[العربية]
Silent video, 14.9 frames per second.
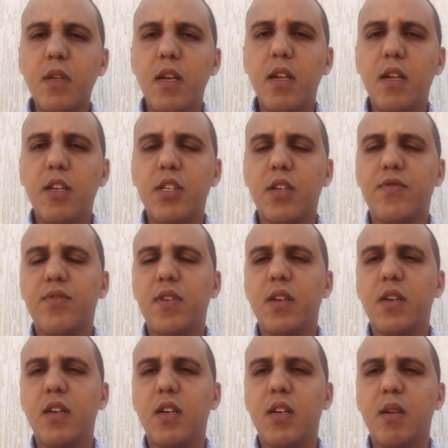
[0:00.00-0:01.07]
اللي جات في
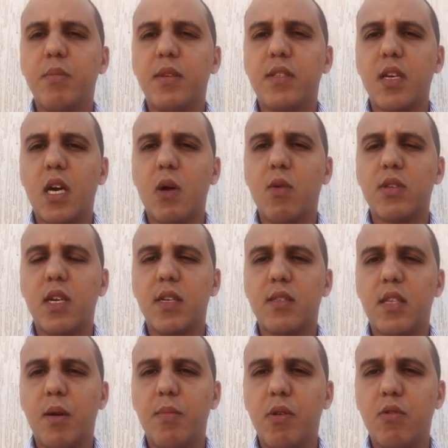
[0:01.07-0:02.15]
آه، الميثاق الوطني
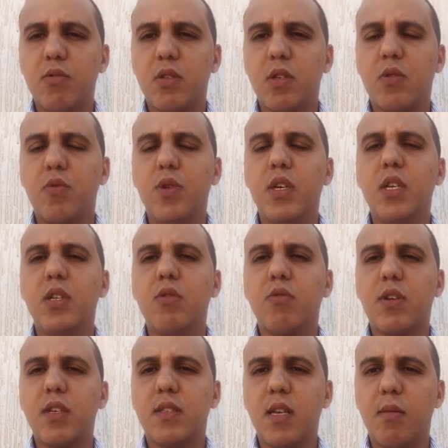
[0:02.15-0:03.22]
للتربية والتكوين
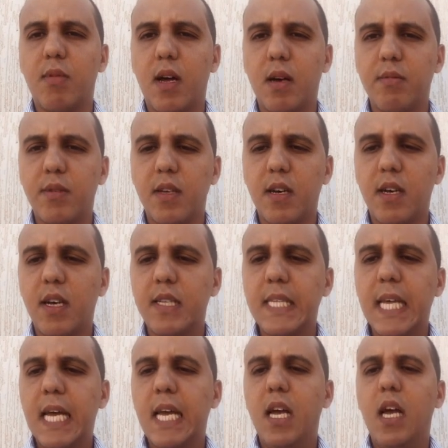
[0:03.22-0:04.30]
والكتاب الأبيض
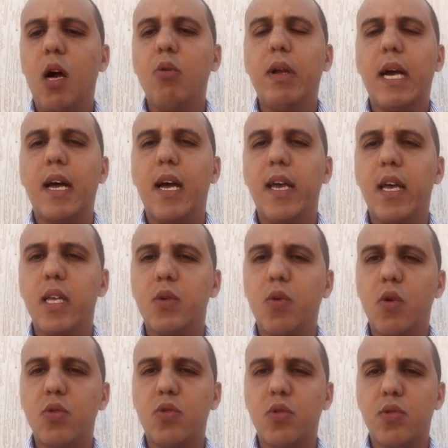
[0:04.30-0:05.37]
حول غايات
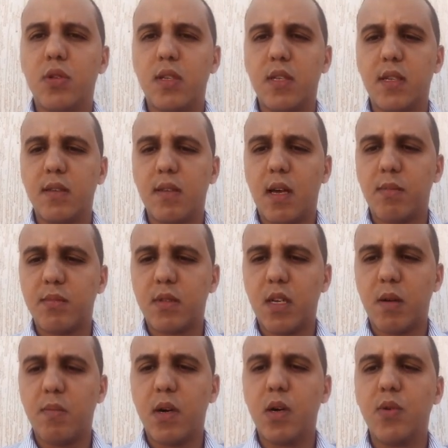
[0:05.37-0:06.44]
وأسس النظام
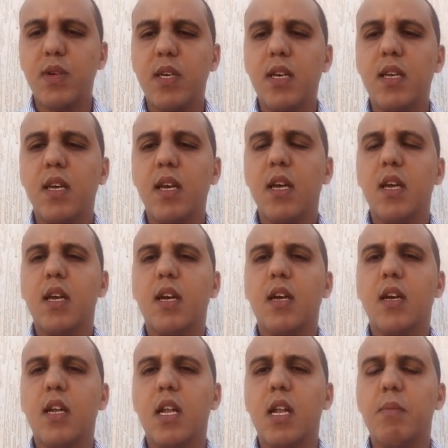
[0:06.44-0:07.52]
التربوي
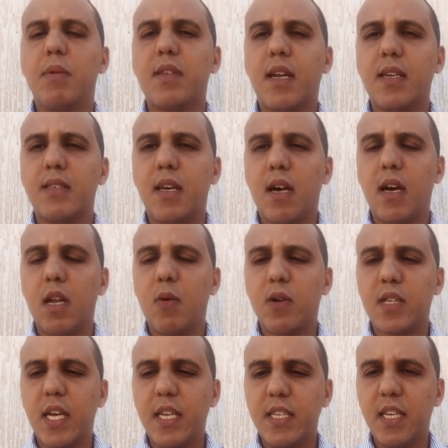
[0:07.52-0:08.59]
آه، المدرسة
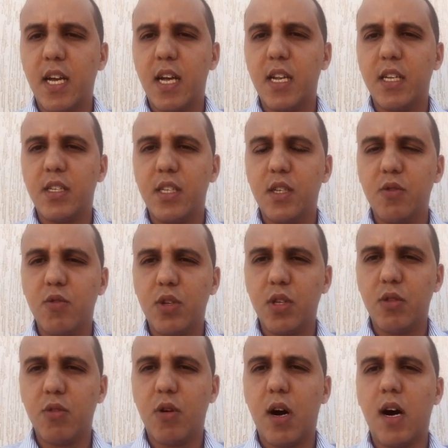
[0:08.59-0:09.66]
الوطنية التي
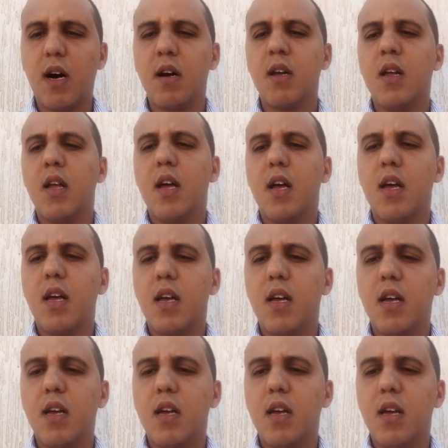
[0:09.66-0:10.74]
نريدها
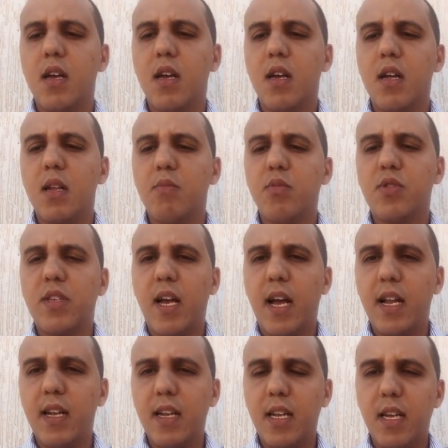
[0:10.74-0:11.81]
آه،
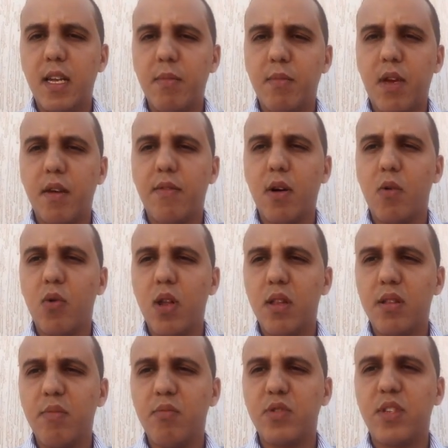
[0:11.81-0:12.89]
المتعلم كيف هو
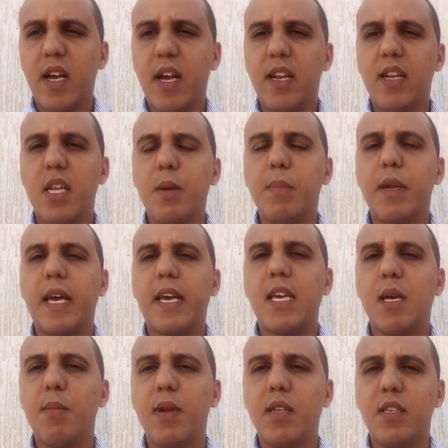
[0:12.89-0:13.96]
المتعلم
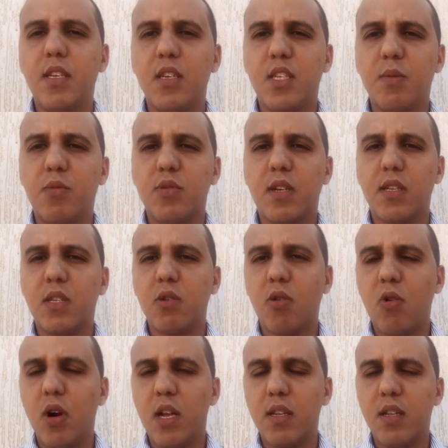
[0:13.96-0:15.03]
القيم التي يجب
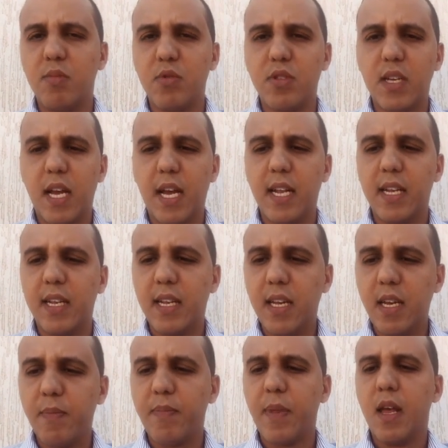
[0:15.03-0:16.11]
ترسيخها لدى
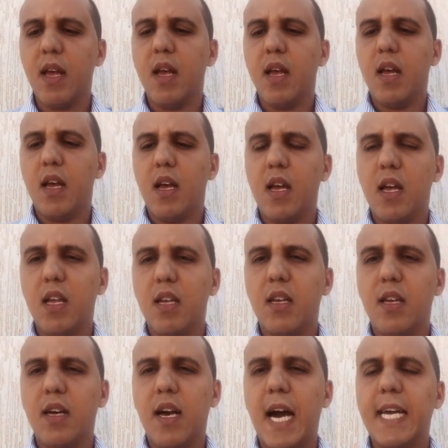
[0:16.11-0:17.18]
المتعلم
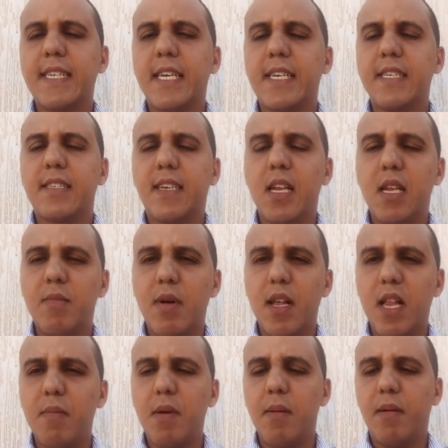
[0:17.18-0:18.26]
أيضا كيتكلم
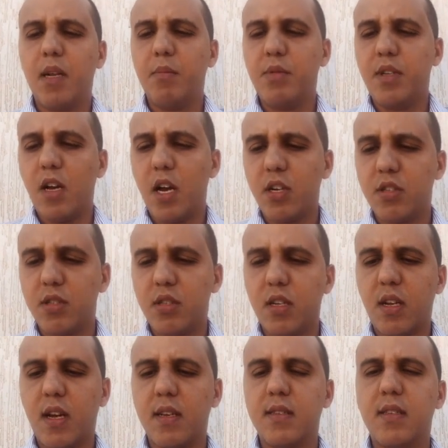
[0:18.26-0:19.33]
هذا الباب على المنهاج
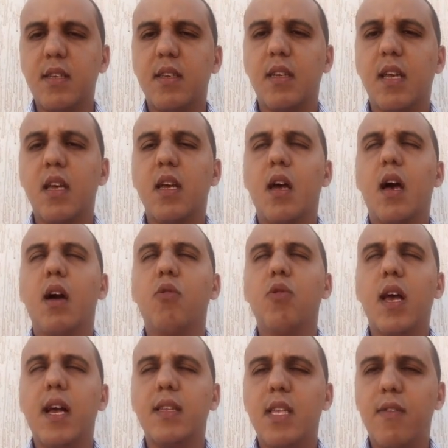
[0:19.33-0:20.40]
الدراسي أو
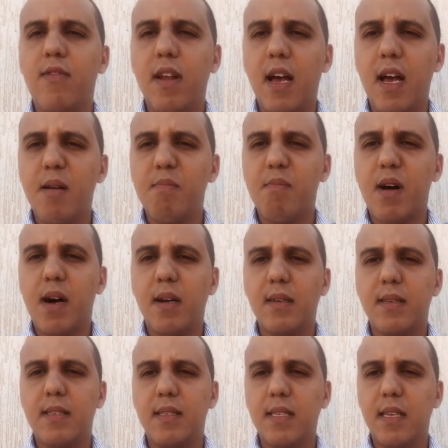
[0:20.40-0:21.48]
الأهداف العامة
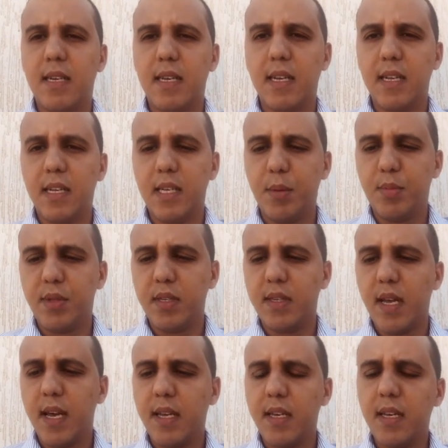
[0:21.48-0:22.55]
للسلك
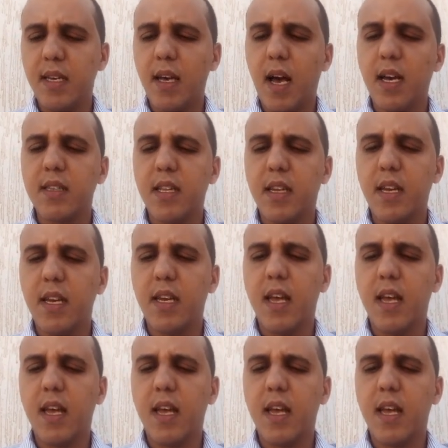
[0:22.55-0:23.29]
الابتدائي أيضا